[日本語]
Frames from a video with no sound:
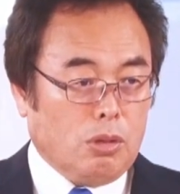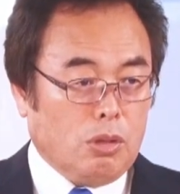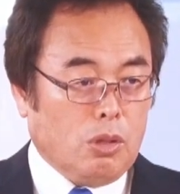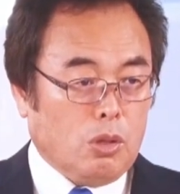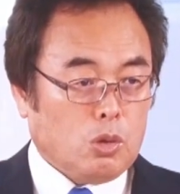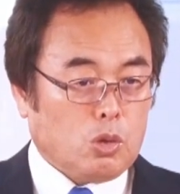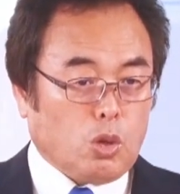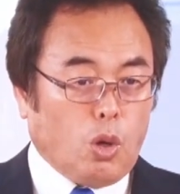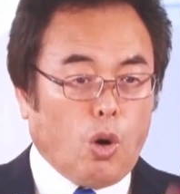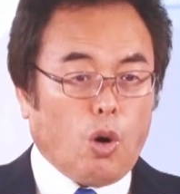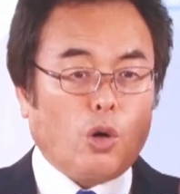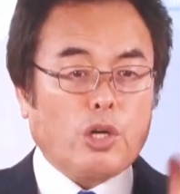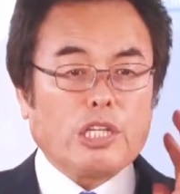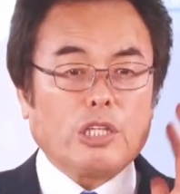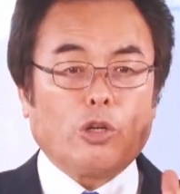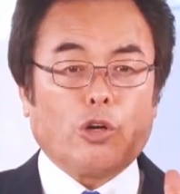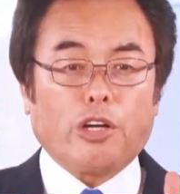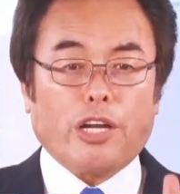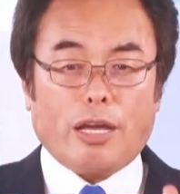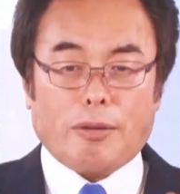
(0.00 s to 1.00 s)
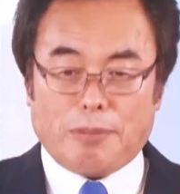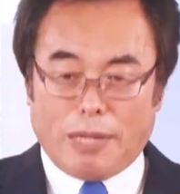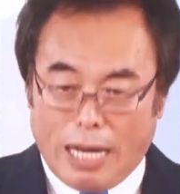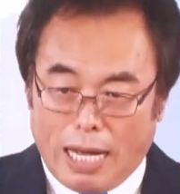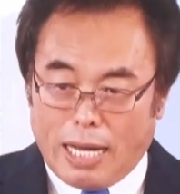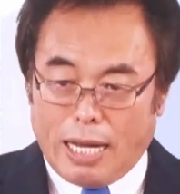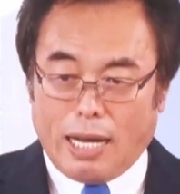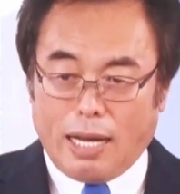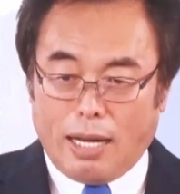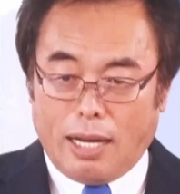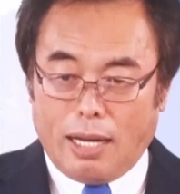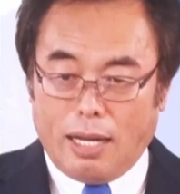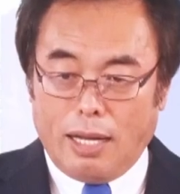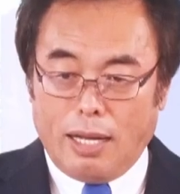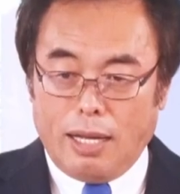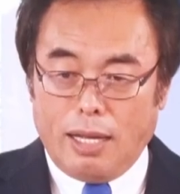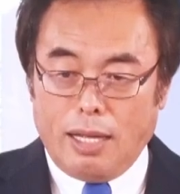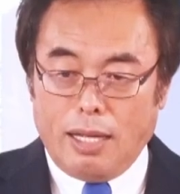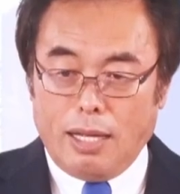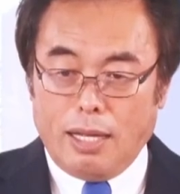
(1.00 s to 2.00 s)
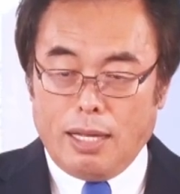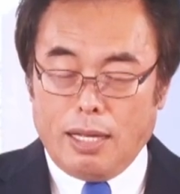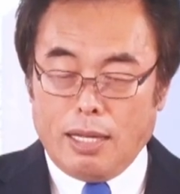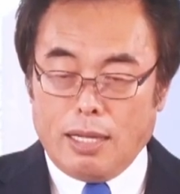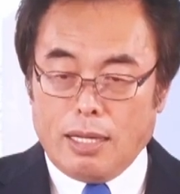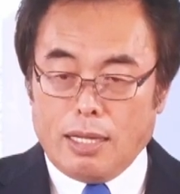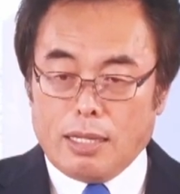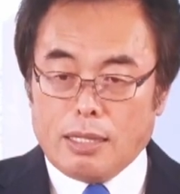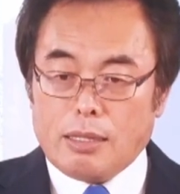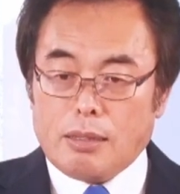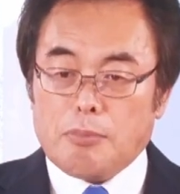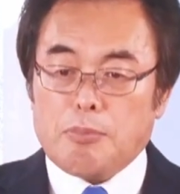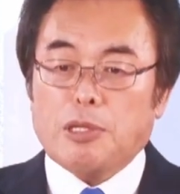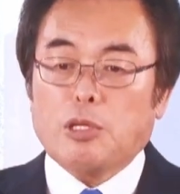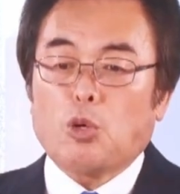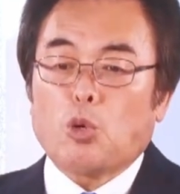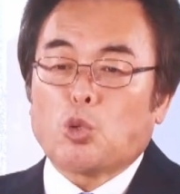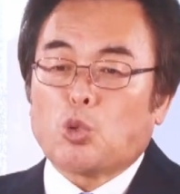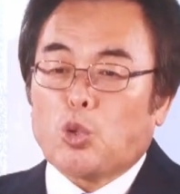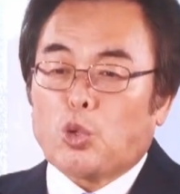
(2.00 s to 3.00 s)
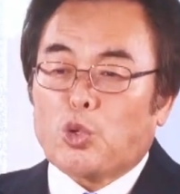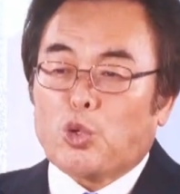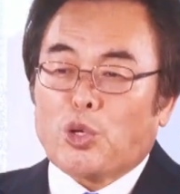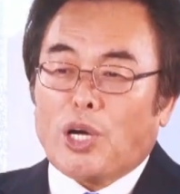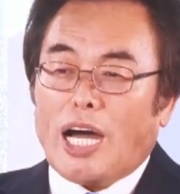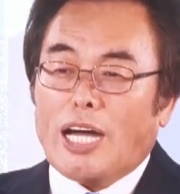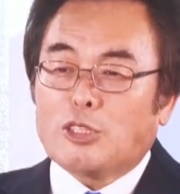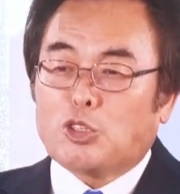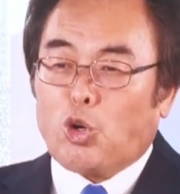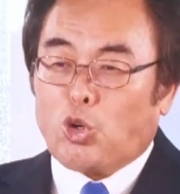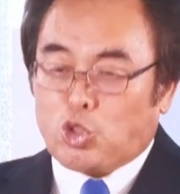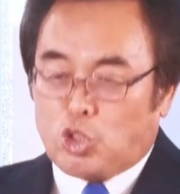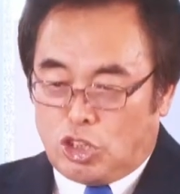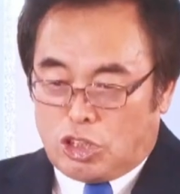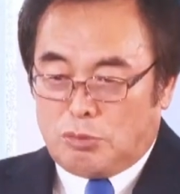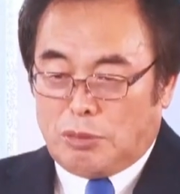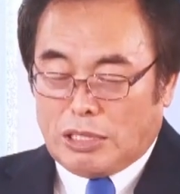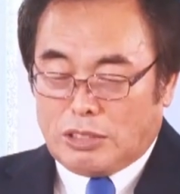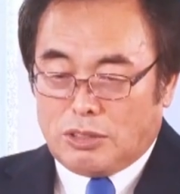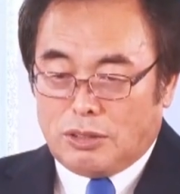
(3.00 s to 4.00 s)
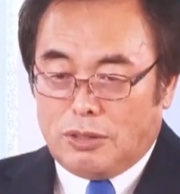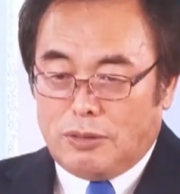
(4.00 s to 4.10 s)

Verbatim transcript: そう祈れば御心が成就します